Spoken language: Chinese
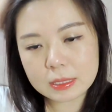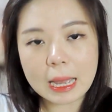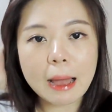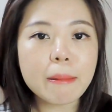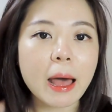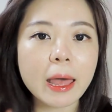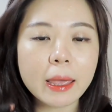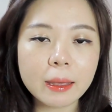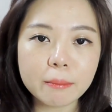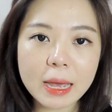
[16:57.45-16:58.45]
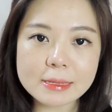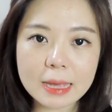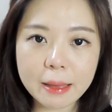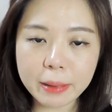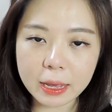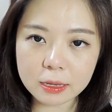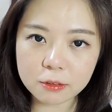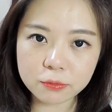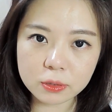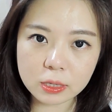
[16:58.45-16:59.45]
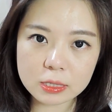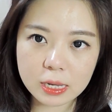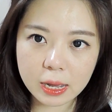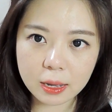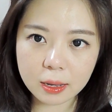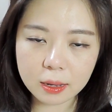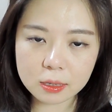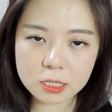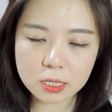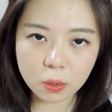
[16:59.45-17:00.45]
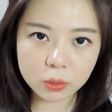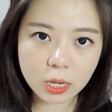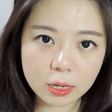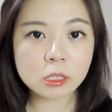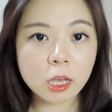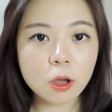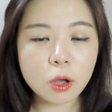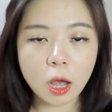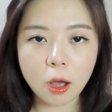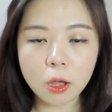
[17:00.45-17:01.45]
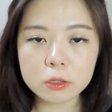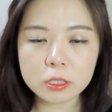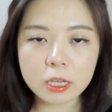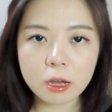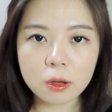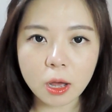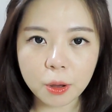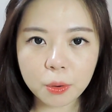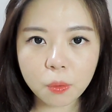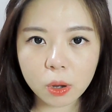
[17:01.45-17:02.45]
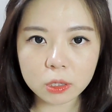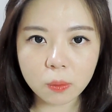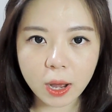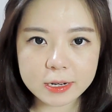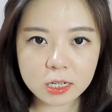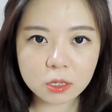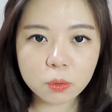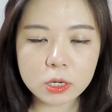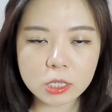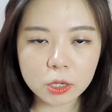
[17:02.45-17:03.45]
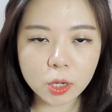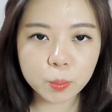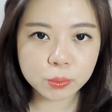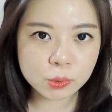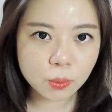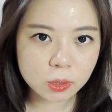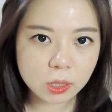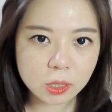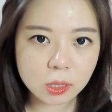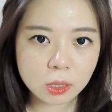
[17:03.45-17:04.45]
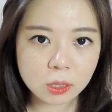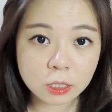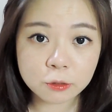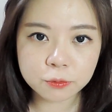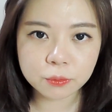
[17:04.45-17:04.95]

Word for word: 杂牌卖杂牌衣服的一家小店。你要好好的挑，好好逛的话，真的会找到不错的衣